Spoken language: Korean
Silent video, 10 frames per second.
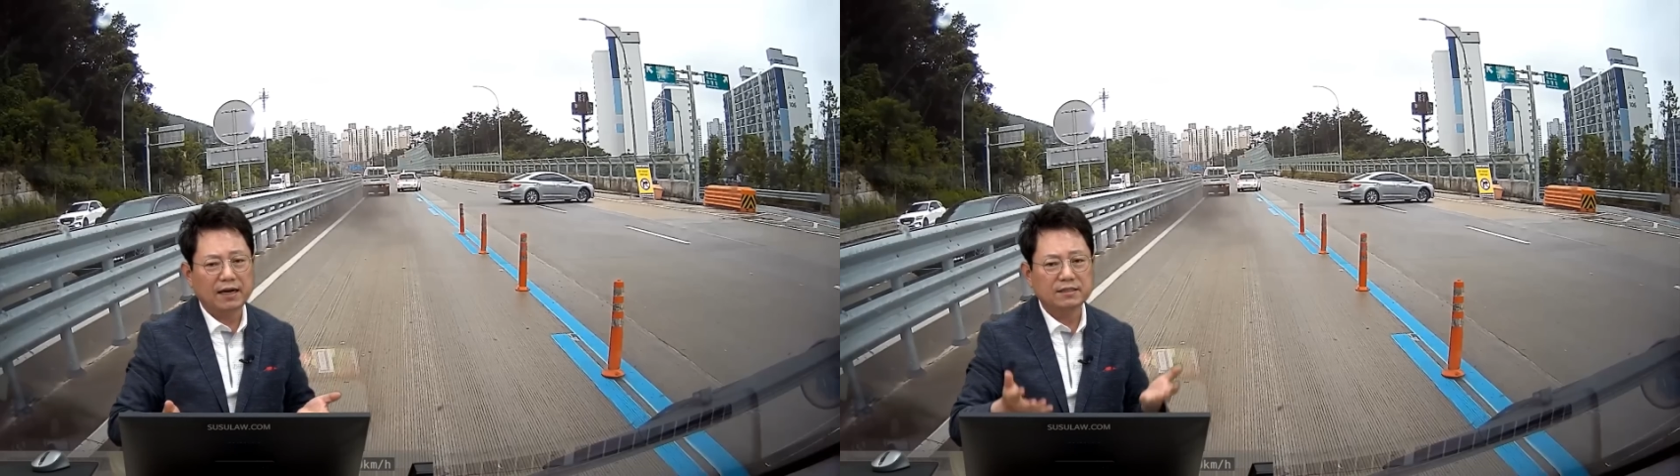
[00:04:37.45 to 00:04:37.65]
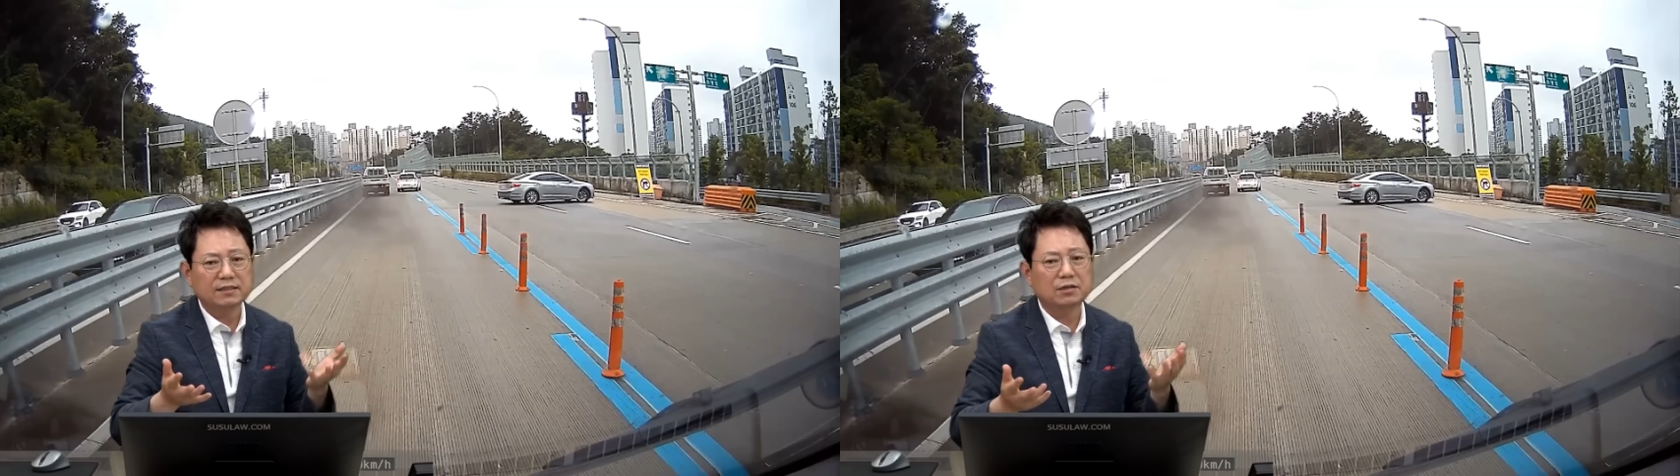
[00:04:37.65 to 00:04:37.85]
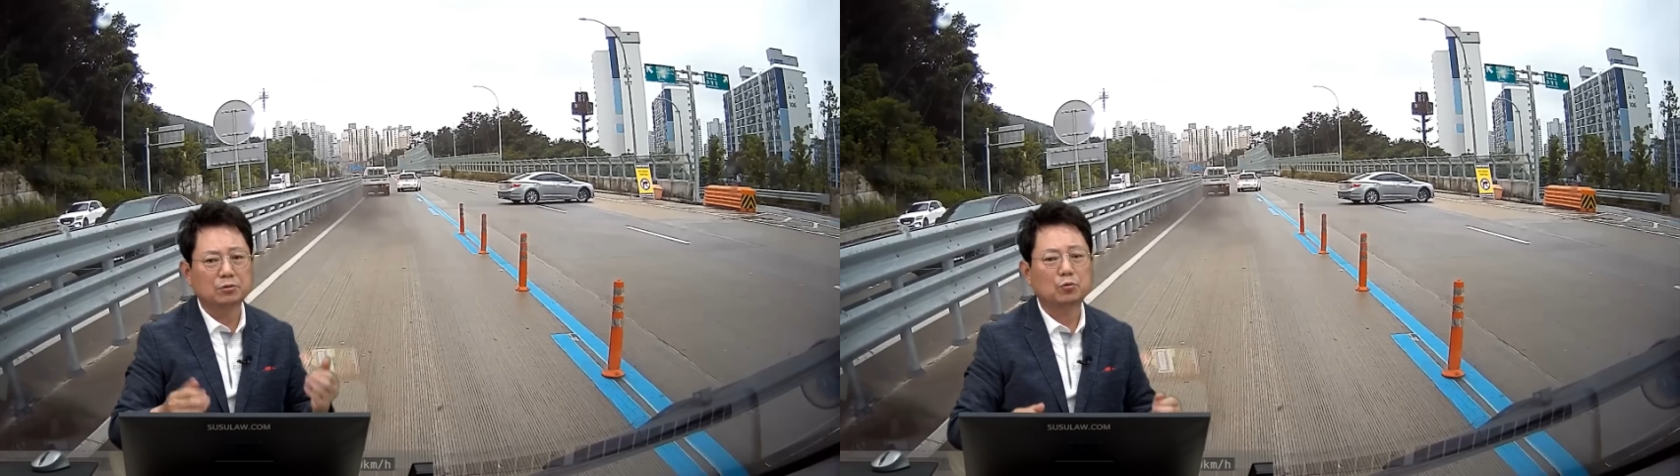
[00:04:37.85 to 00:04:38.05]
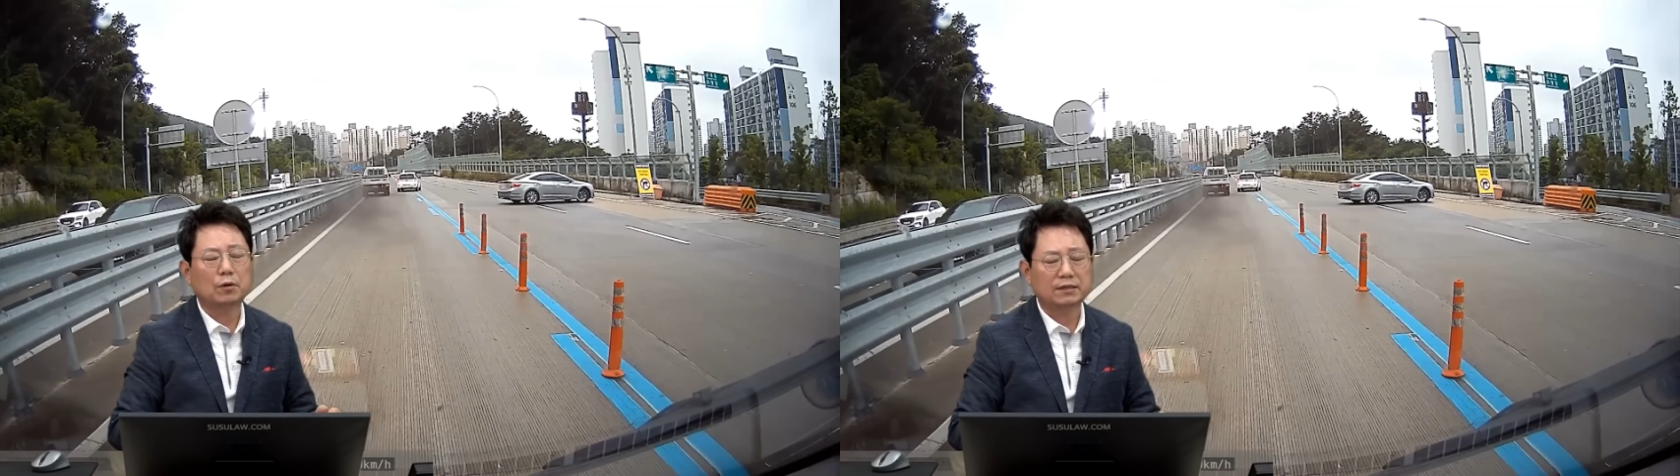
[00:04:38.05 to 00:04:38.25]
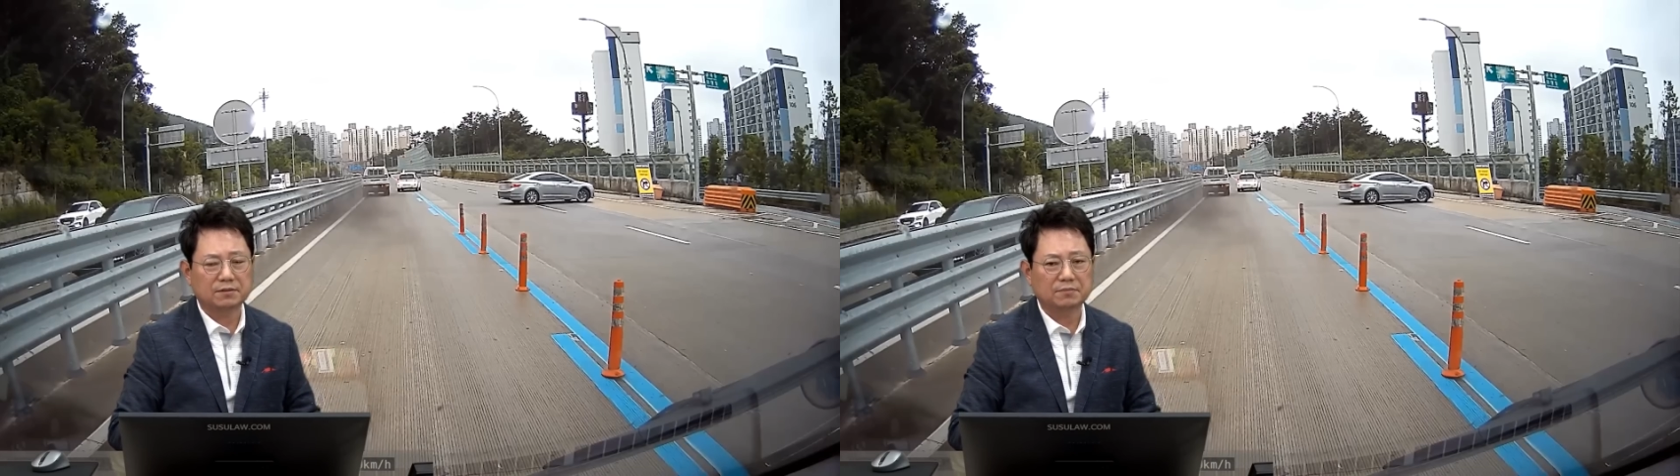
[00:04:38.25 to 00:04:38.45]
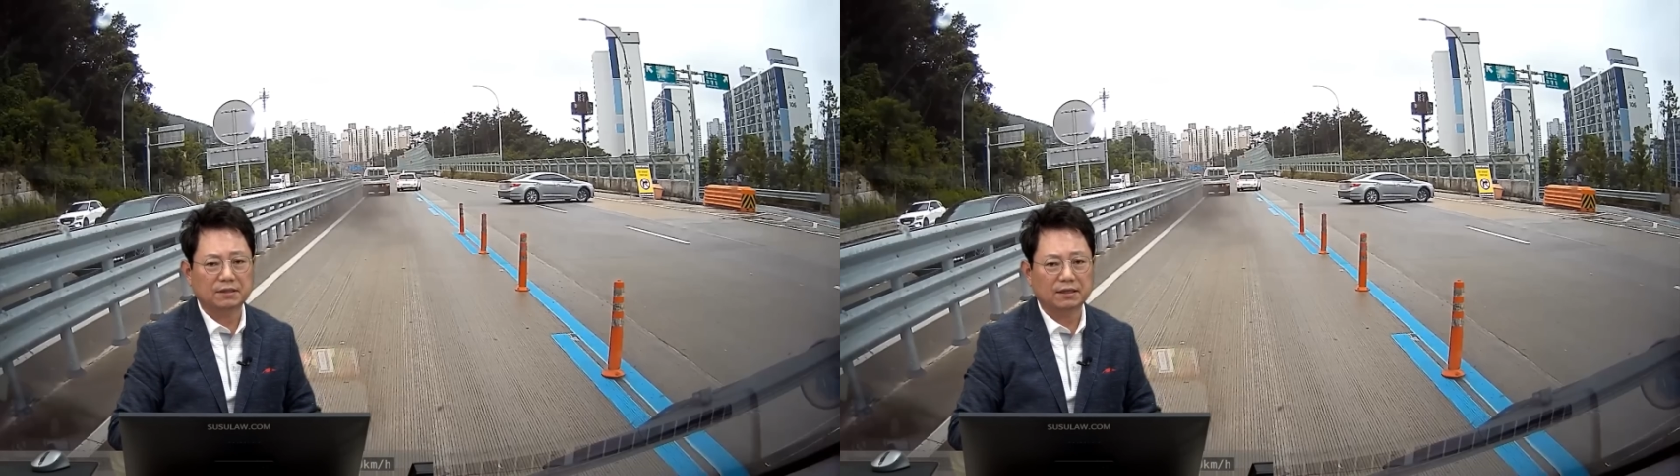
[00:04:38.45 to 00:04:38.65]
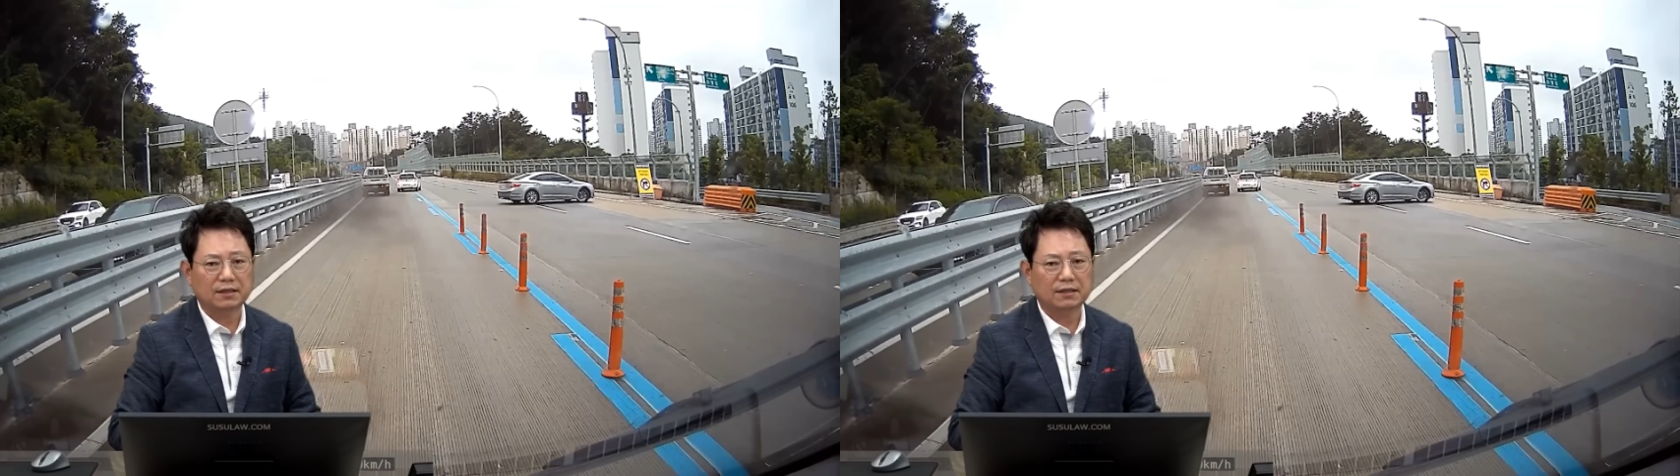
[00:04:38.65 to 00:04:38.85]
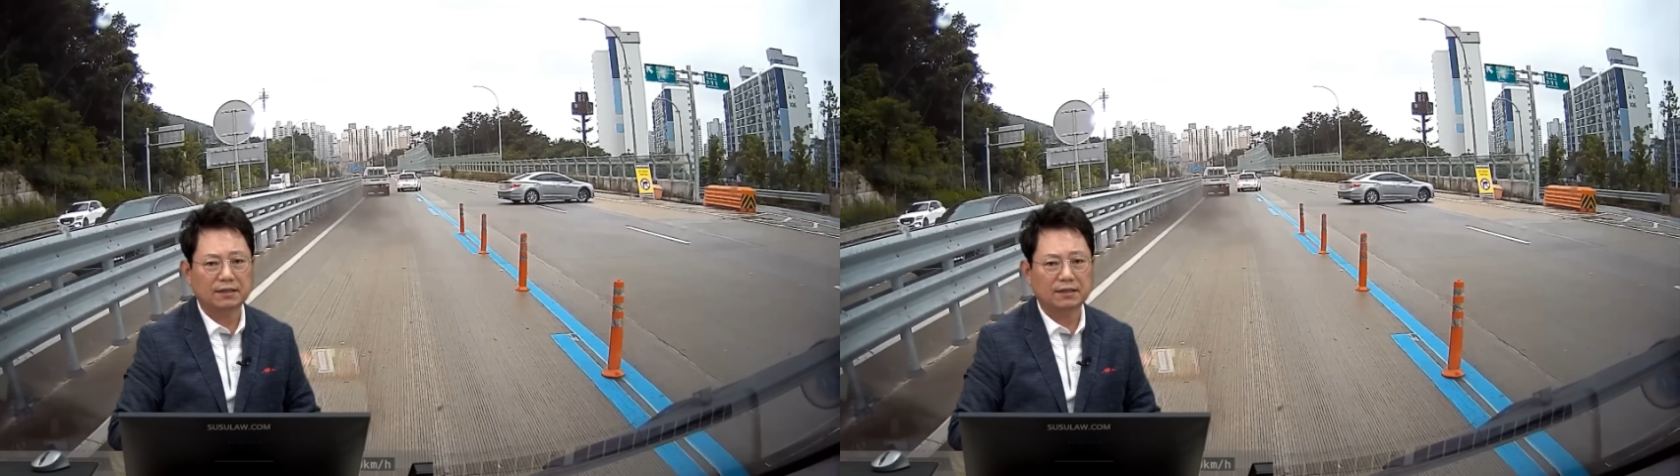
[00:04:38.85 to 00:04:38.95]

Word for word: 다 할증되는 건 똑같습니다.